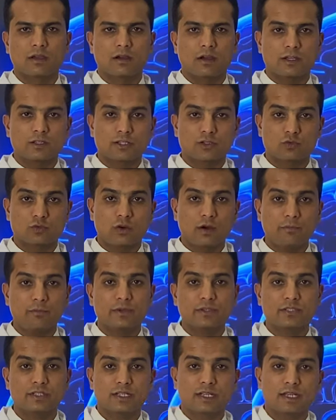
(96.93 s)
अच्छा तो हम
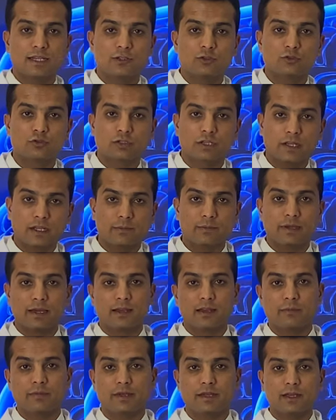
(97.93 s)
बेसिकली जो
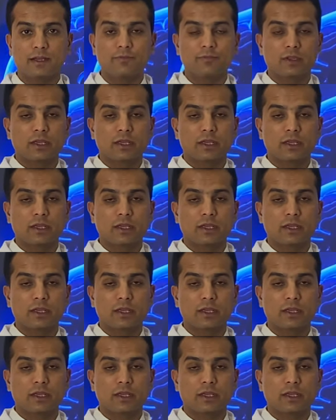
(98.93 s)
सेरिबैलम है